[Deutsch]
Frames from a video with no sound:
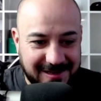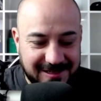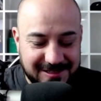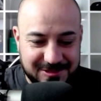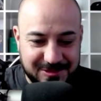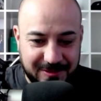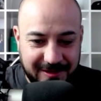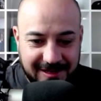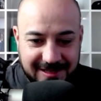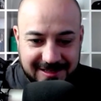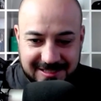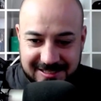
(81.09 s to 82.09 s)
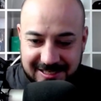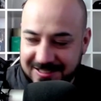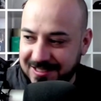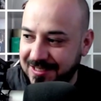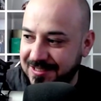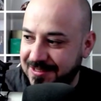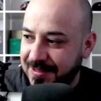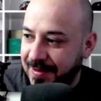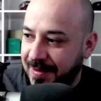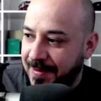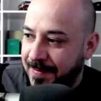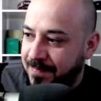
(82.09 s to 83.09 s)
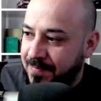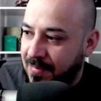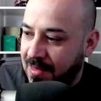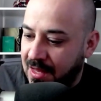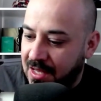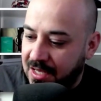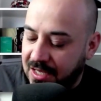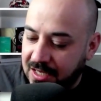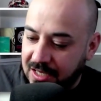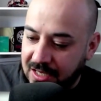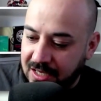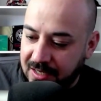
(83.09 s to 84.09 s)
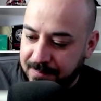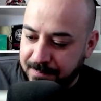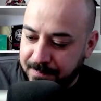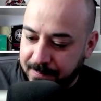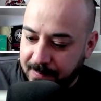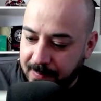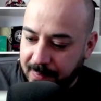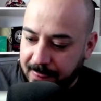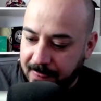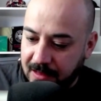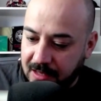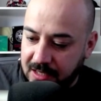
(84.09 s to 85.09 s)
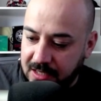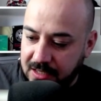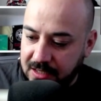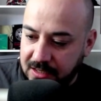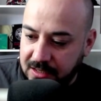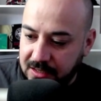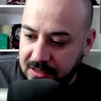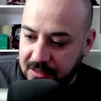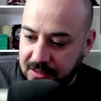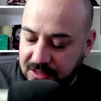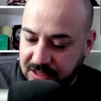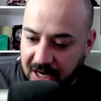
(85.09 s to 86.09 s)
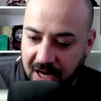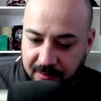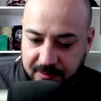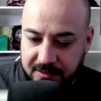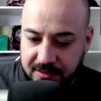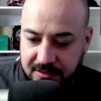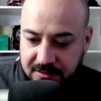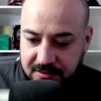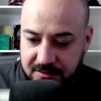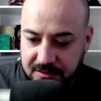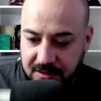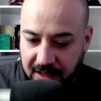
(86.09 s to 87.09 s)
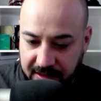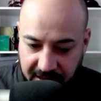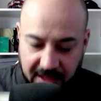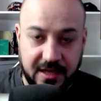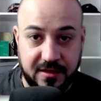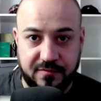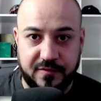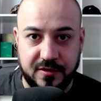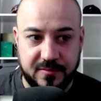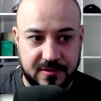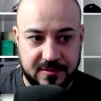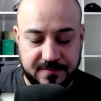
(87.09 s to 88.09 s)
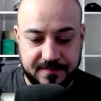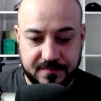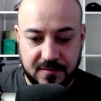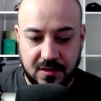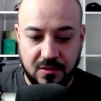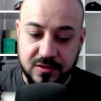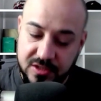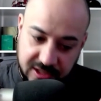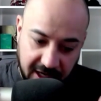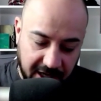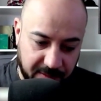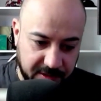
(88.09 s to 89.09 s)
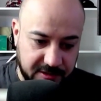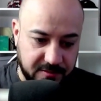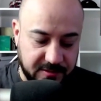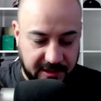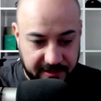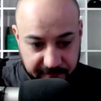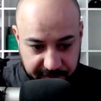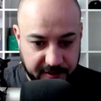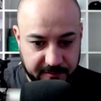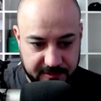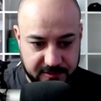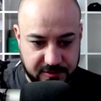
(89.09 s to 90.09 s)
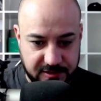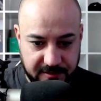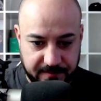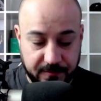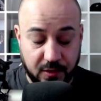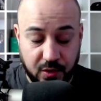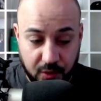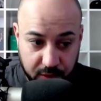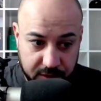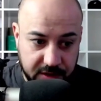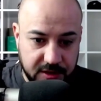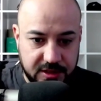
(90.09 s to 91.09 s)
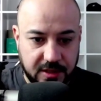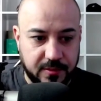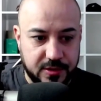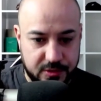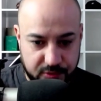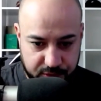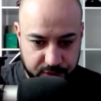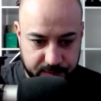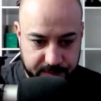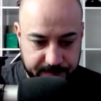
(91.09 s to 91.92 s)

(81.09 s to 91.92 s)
So, das nächste ist, ähm, ich habe eine eigene Firma und ich arbeite mit einer Firma zusammen und ich habe YouTube.